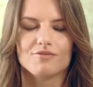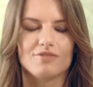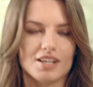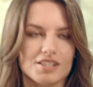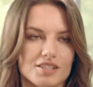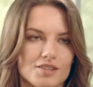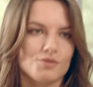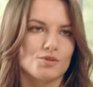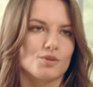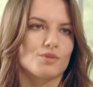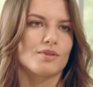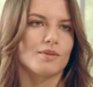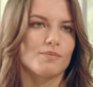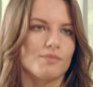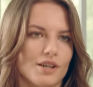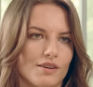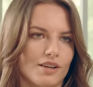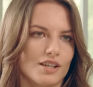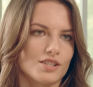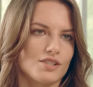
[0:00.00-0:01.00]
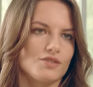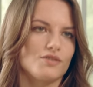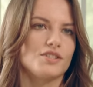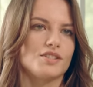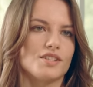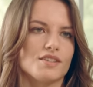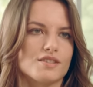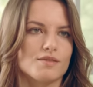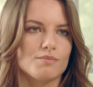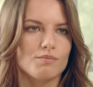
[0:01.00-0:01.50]
ważnym źródłem białka
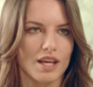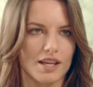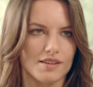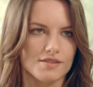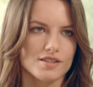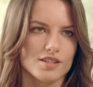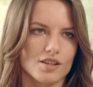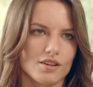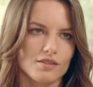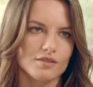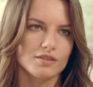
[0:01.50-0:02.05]
rzeczywiście jest mięso